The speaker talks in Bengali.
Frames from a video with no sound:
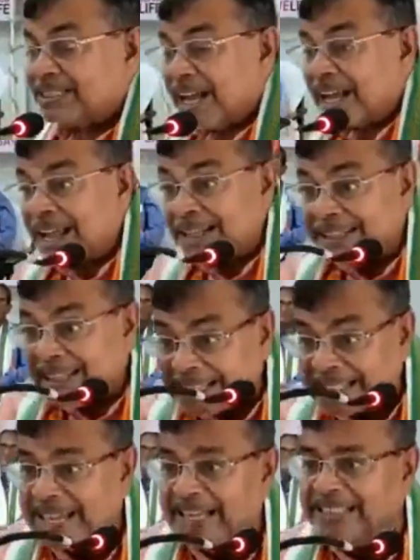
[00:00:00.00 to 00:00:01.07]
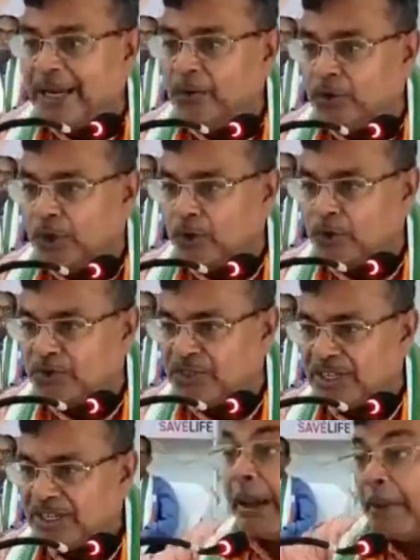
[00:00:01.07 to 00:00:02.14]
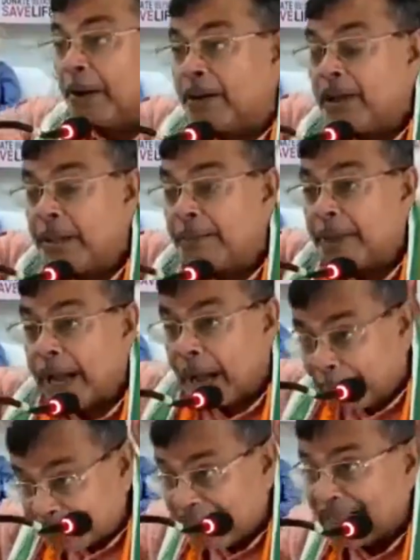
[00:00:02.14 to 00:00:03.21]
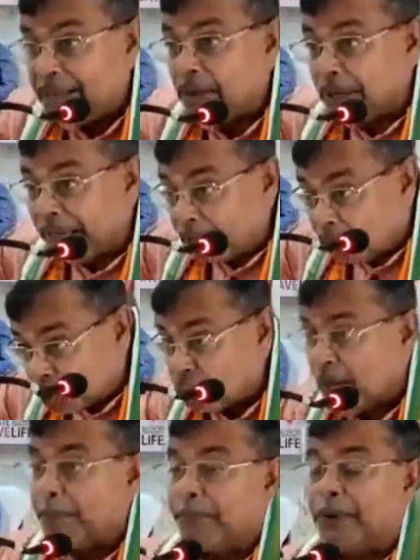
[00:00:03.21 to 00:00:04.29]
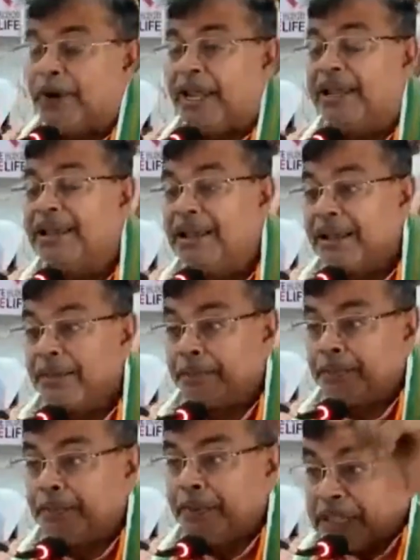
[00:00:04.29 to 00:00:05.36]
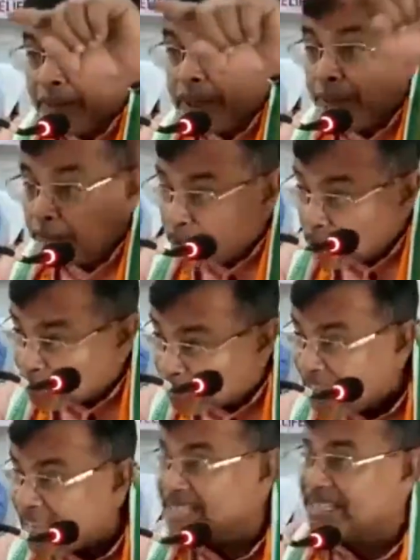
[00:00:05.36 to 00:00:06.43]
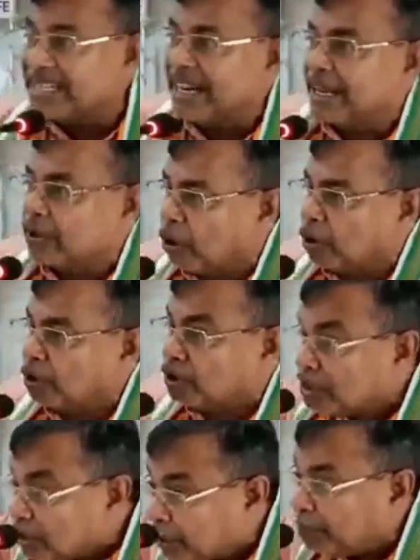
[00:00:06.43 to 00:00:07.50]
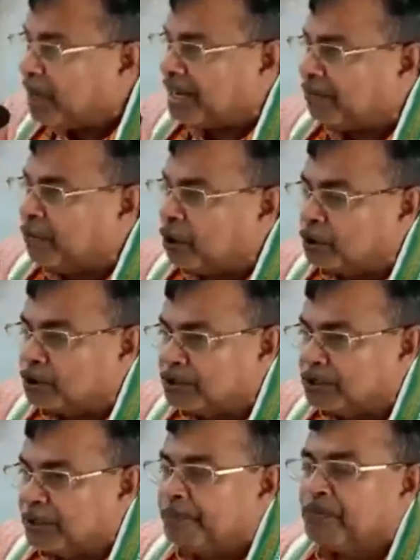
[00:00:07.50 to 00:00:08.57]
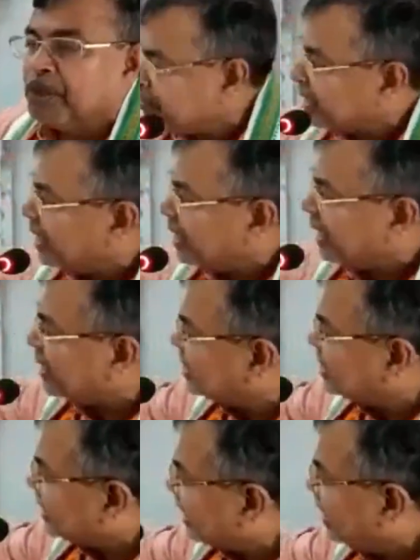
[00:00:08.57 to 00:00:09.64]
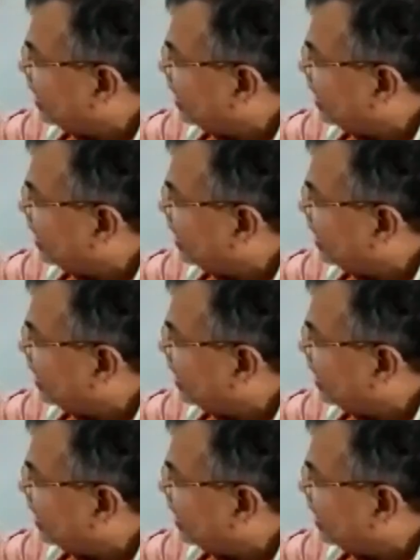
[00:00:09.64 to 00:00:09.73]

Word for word: সারা দেশে আলোচনা হচ্ছে এবং আমাদের ঘোষণার পরে পৃথিবীর বিভিন্ন দেশ এটাকে গ্রহণ করছে ত্রিপুরাকে গ্রহণ করছে এই বগল